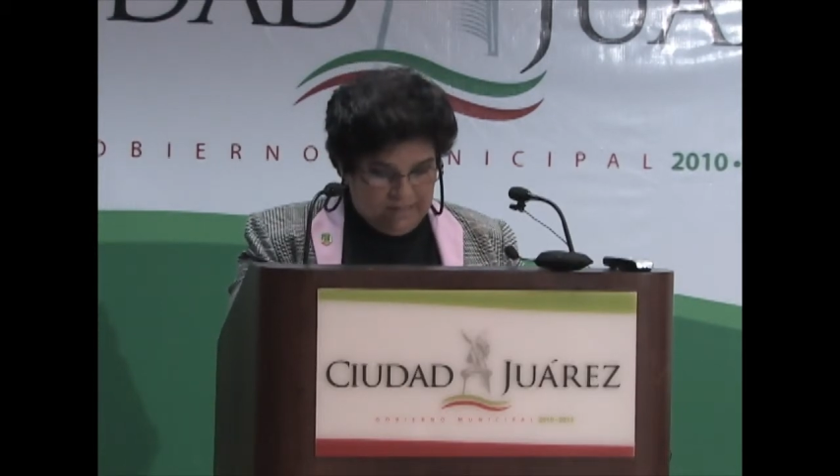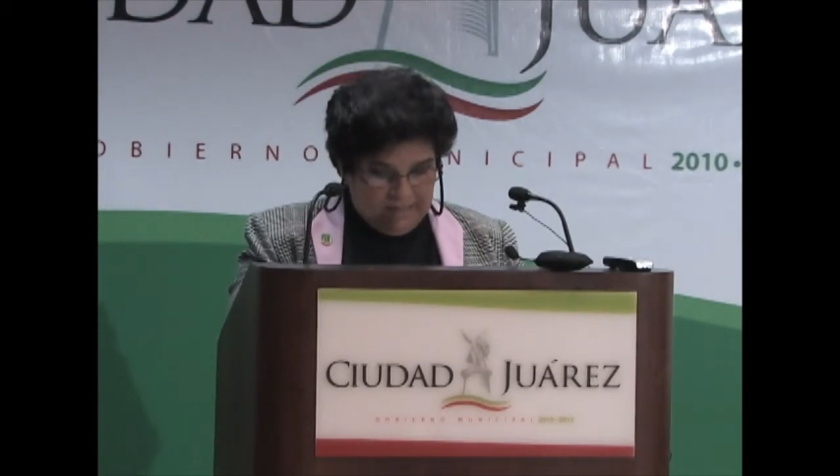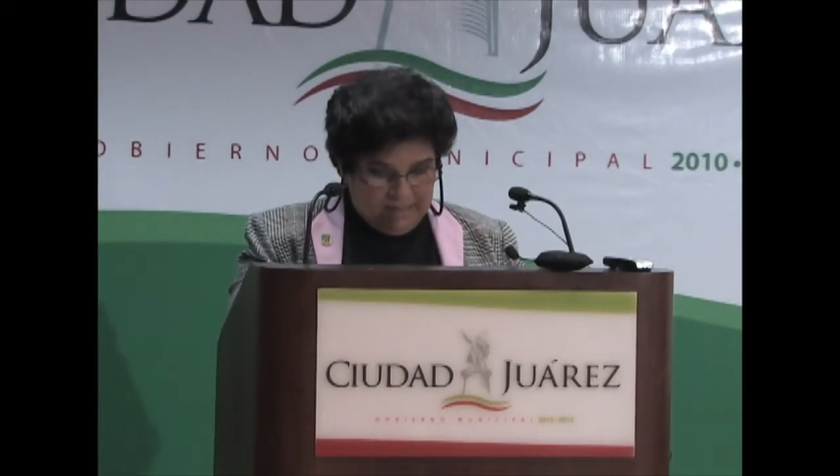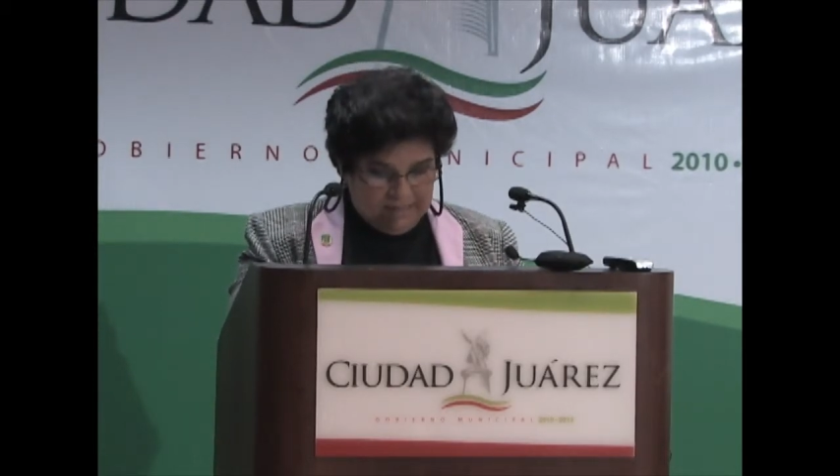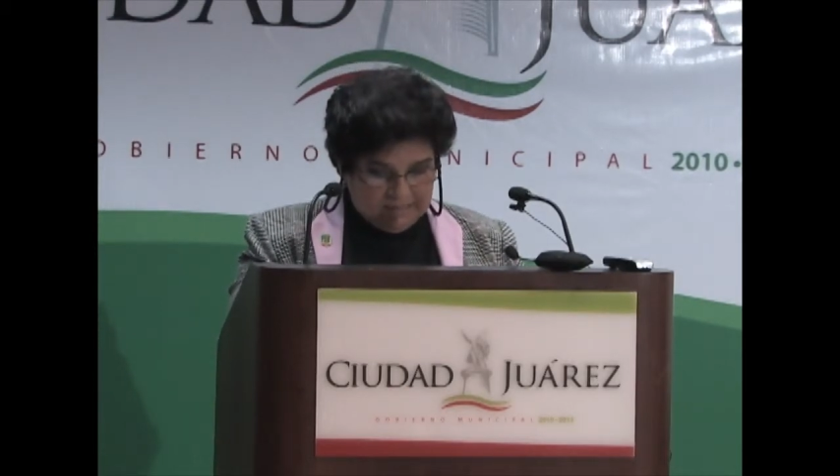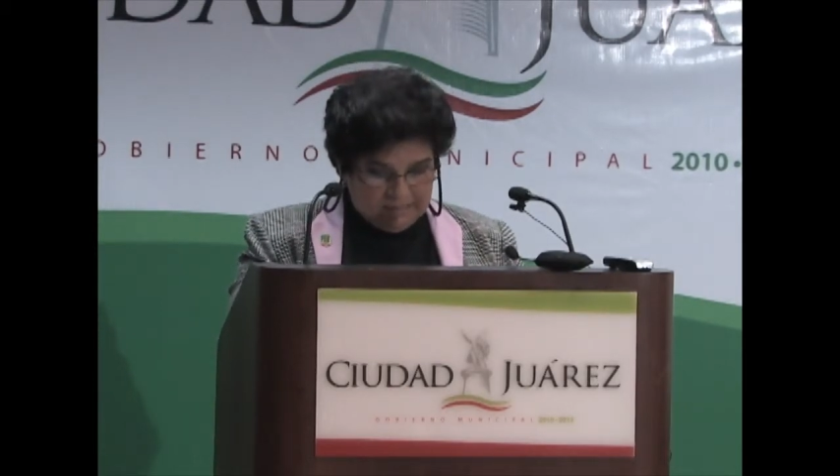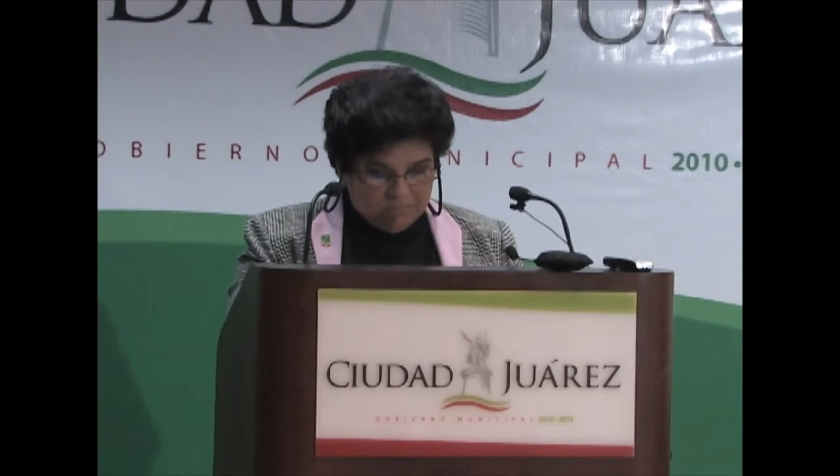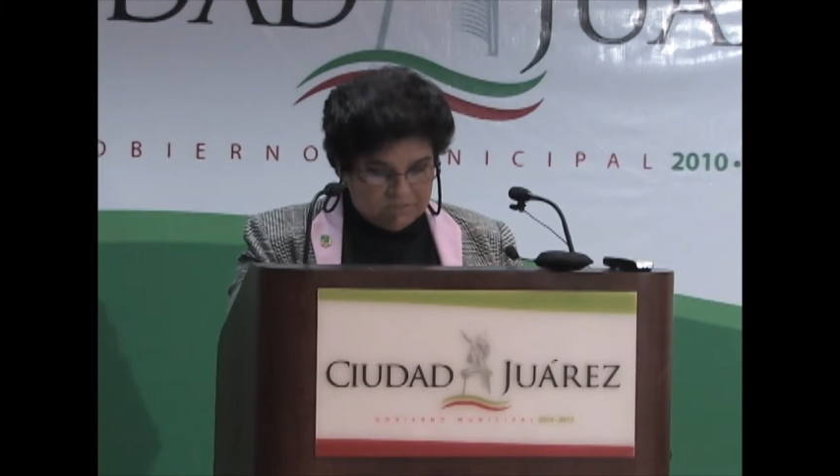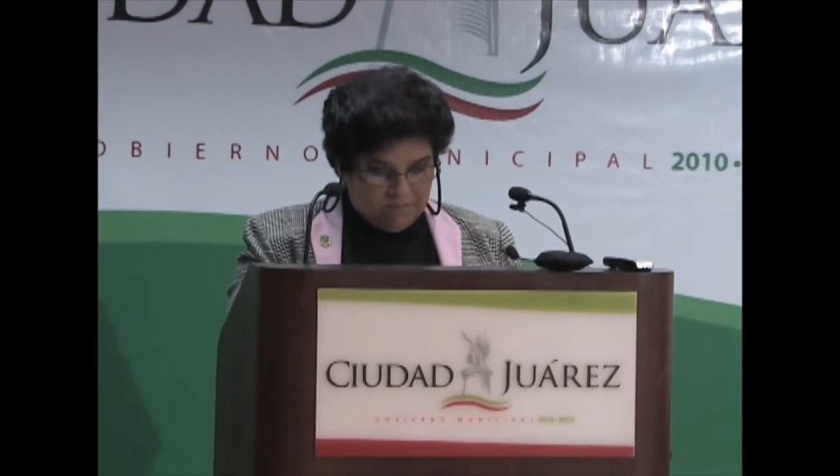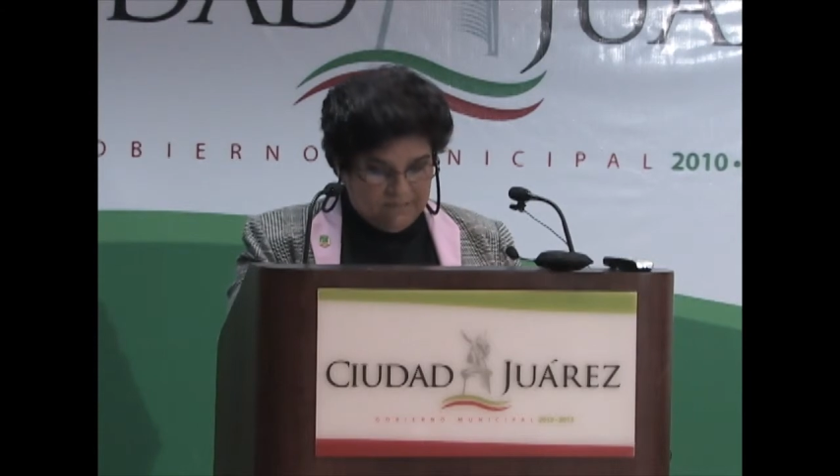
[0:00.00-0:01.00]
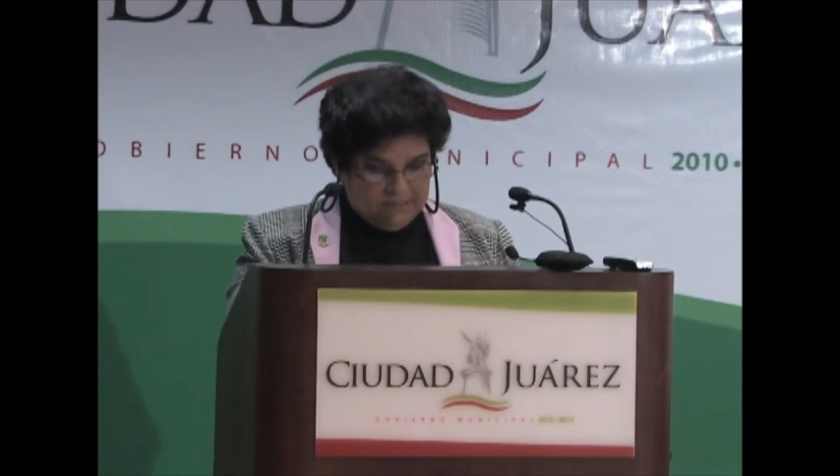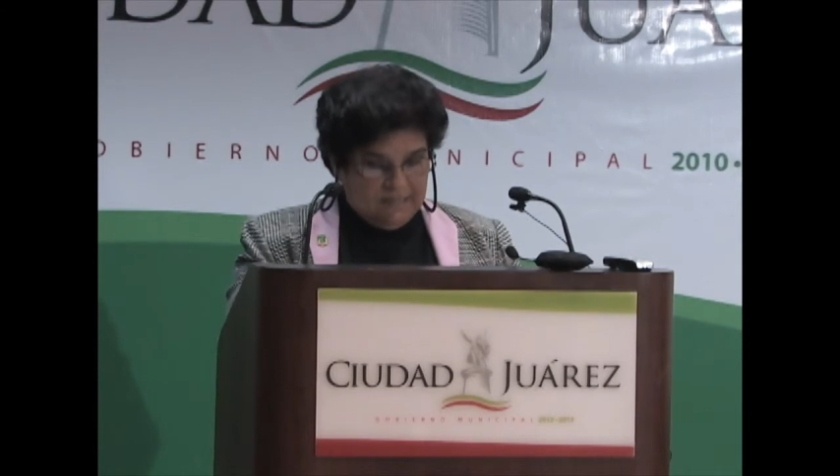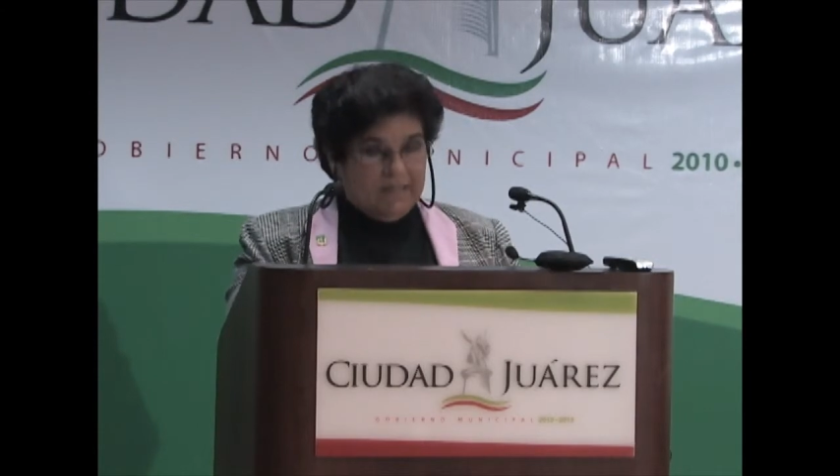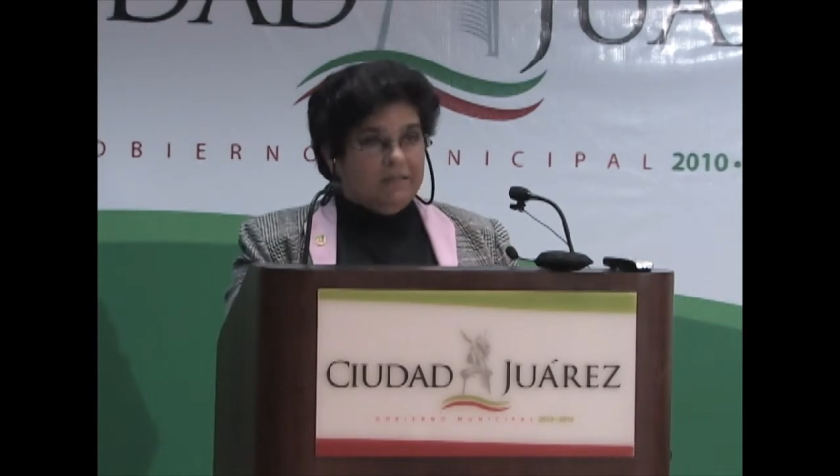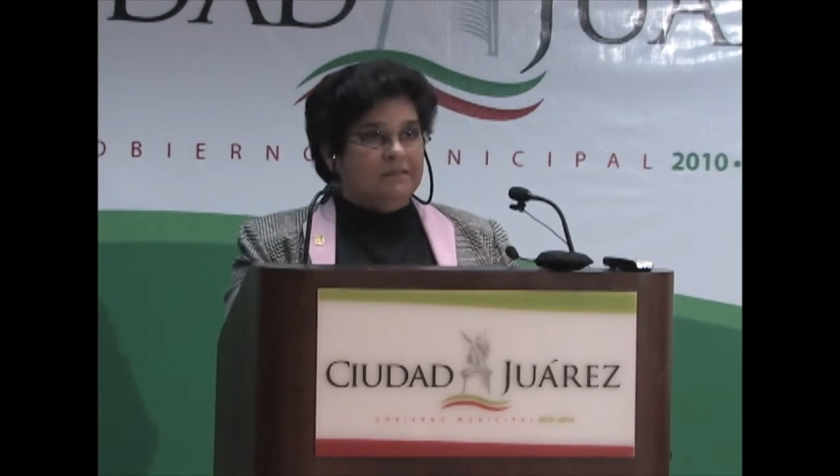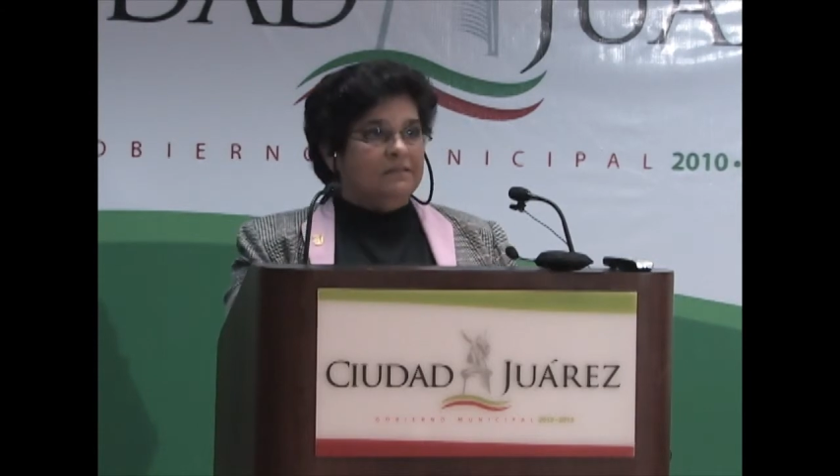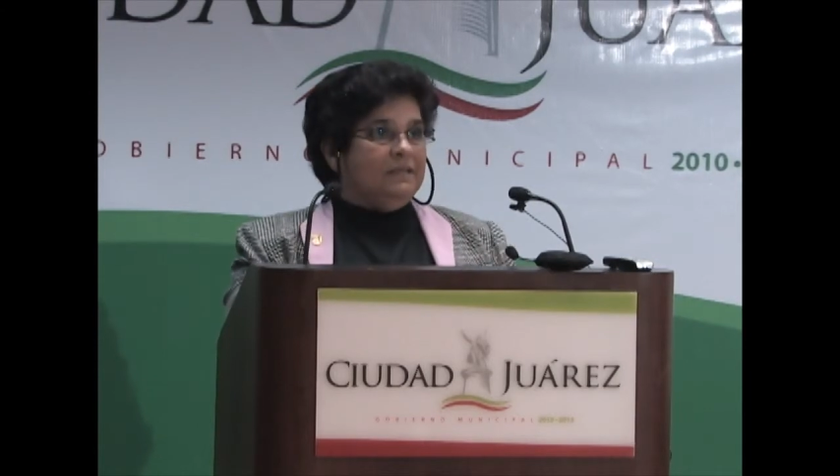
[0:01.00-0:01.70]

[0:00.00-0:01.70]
Eh, estamos ahorita